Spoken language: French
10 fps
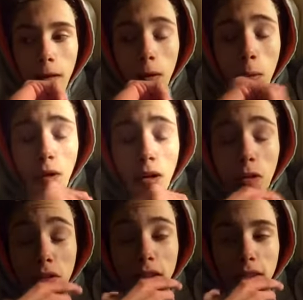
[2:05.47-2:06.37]
C'est pour ça
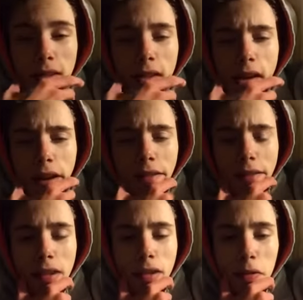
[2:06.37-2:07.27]
que j'ai décidé
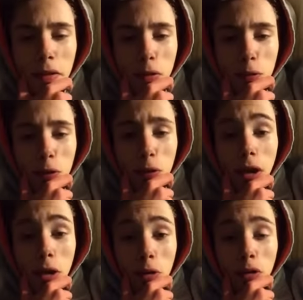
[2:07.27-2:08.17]
d'arrêter de faire du foot
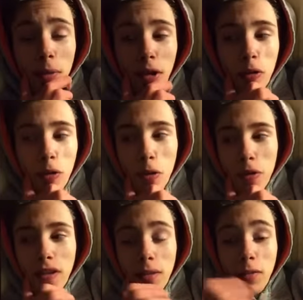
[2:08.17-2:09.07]
à cause de ma
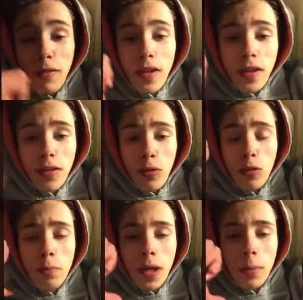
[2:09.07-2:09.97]
scoliose qui me fait
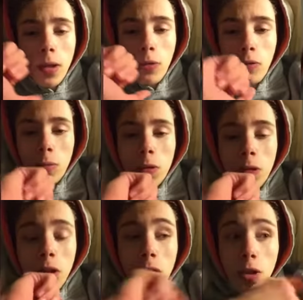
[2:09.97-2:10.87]
super mal en ce
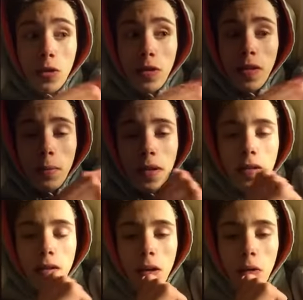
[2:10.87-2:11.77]
moment. Je sais pas
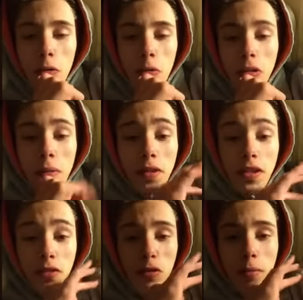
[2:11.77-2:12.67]
si c'est à cause du froid, mais
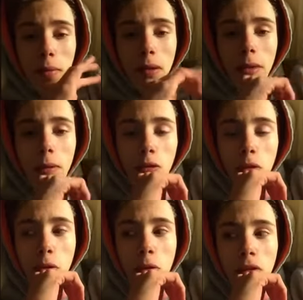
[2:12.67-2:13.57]
j'ai super mal à ma
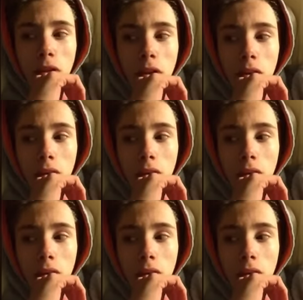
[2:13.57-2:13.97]
scoliose.